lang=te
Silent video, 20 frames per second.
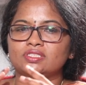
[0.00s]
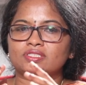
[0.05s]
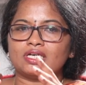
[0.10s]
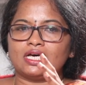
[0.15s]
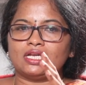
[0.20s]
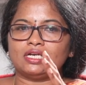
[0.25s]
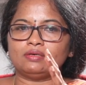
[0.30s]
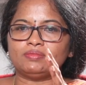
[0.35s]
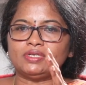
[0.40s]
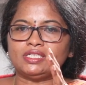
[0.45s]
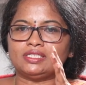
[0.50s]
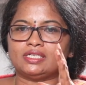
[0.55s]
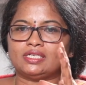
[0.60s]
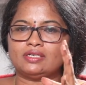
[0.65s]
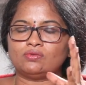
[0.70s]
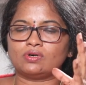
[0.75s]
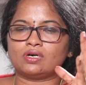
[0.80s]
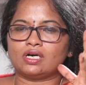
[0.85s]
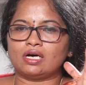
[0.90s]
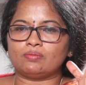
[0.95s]

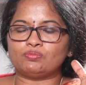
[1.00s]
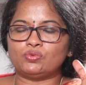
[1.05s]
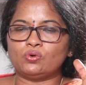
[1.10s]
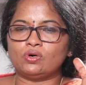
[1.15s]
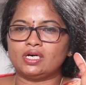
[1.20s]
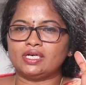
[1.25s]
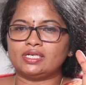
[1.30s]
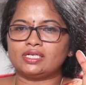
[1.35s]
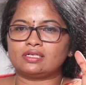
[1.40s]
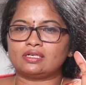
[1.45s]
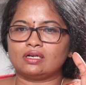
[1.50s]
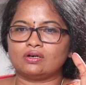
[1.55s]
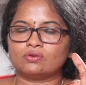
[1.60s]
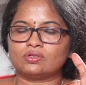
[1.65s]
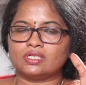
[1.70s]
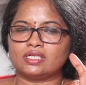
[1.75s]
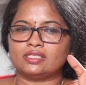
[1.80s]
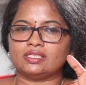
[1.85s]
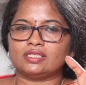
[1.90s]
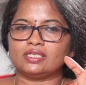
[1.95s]
చాలామందికి ఒక అపోహ ఎట్లా
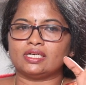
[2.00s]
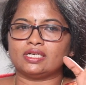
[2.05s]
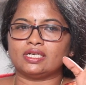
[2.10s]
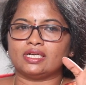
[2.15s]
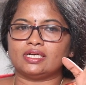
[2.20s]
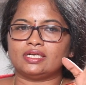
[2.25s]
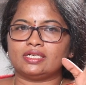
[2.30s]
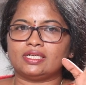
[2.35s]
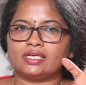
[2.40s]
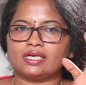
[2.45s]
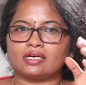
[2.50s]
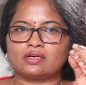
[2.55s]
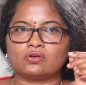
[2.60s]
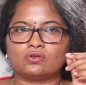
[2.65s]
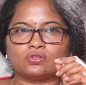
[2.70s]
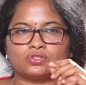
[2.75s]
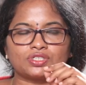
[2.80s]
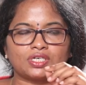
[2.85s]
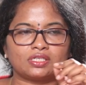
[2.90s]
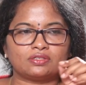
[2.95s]
ఉంటుంది అని అంటే
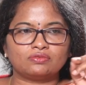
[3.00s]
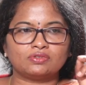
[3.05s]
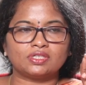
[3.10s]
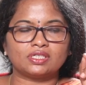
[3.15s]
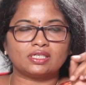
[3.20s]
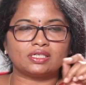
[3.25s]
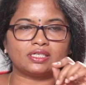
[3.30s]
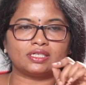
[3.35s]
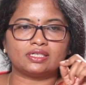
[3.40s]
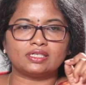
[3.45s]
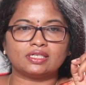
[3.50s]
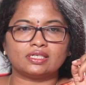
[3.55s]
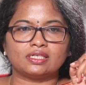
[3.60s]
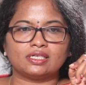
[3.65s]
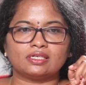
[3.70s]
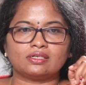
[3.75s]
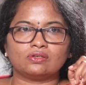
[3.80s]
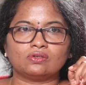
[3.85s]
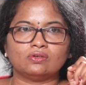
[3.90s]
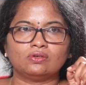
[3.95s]
ఎక్కడో చదివింటారు
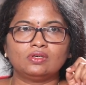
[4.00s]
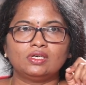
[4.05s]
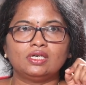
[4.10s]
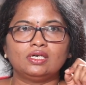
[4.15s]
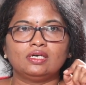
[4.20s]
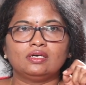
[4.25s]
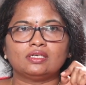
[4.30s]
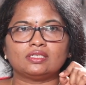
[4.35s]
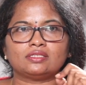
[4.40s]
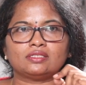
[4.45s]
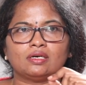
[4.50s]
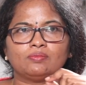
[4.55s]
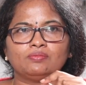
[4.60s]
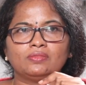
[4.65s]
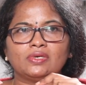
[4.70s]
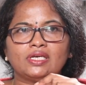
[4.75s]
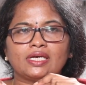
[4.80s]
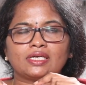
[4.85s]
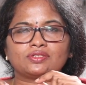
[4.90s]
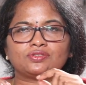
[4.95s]
ఇంటర్నెట్లో
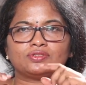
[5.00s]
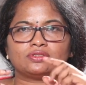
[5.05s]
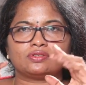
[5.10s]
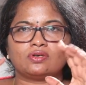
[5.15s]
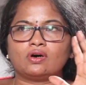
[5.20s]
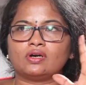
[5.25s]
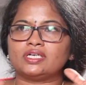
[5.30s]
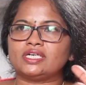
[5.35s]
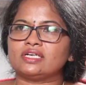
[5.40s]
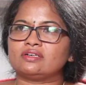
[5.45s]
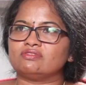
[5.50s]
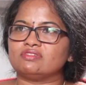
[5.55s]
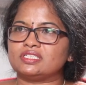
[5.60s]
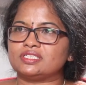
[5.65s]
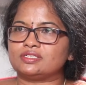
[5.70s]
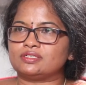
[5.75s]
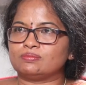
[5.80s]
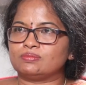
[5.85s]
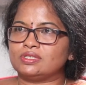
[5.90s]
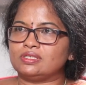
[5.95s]
సమ్ ఎగ్జాటిక్
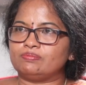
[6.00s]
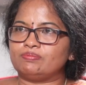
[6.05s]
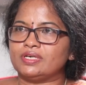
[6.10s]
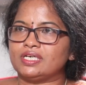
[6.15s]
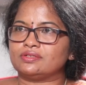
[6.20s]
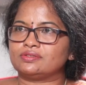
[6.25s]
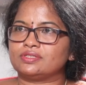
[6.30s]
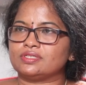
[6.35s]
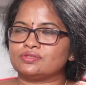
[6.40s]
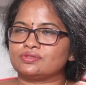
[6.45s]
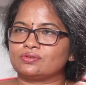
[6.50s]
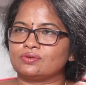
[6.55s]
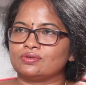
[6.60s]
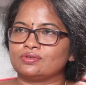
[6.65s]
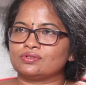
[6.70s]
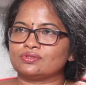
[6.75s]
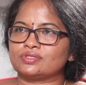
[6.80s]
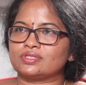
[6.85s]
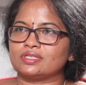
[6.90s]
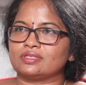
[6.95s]
వెజిటబుల్ పేరు
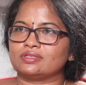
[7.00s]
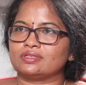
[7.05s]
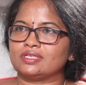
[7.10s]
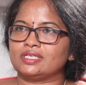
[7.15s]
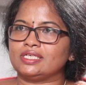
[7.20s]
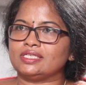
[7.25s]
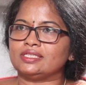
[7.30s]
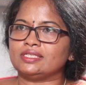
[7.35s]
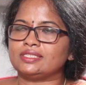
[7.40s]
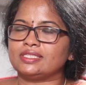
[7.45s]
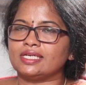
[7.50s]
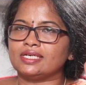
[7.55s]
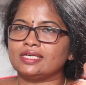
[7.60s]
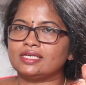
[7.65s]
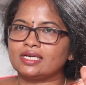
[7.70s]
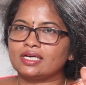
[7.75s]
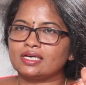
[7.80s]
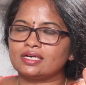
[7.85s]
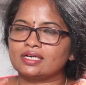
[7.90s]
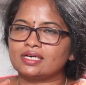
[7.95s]
తీసుకొని వస్తారు hmm. ఇది
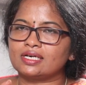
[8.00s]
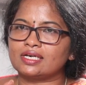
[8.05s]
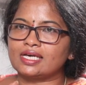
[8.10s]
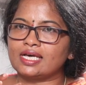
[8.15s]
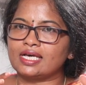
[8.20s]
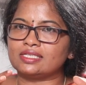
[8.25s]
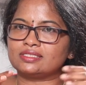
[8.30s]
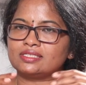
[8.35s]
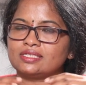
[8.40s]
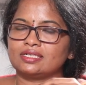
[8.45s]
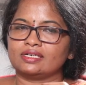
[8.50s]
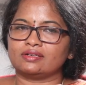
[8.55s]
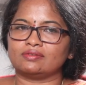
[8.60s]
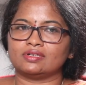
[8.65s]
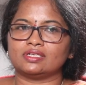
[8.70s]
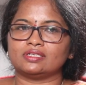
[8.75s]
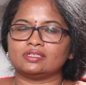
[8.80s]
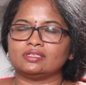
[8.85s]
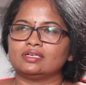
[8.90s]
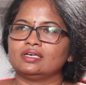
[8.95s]
తింటే కనుక క్యాన్సర్
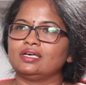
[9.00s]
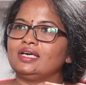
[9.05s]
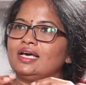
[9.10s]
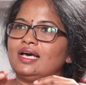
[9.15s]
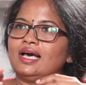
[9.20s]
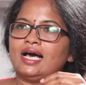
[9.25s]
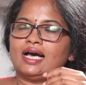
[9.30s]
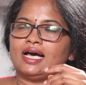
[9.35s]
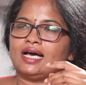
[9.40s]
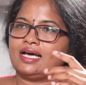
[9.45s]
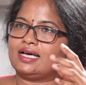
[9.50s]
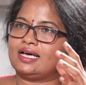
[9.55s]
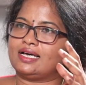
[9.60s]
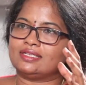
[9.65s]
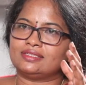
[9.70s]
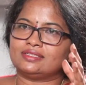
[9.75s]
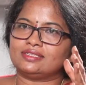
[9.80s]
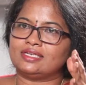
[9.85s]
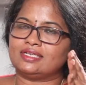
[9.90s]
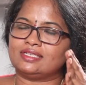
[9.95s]

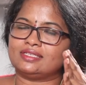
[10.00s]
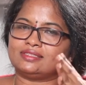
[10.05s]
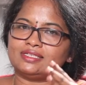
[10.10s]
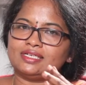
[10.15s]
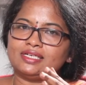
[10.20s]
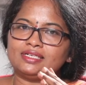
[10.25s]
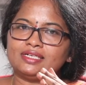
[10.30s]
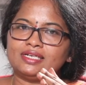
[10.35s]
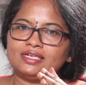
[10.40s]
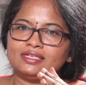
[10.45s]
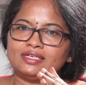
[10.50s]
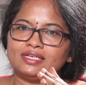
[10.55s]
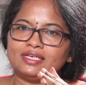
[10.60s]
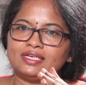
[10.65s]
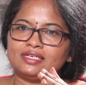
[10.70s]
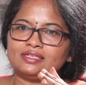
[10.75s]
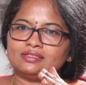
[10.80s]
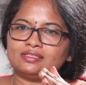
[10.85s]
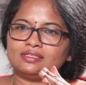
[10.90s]
అది ఏంటంటే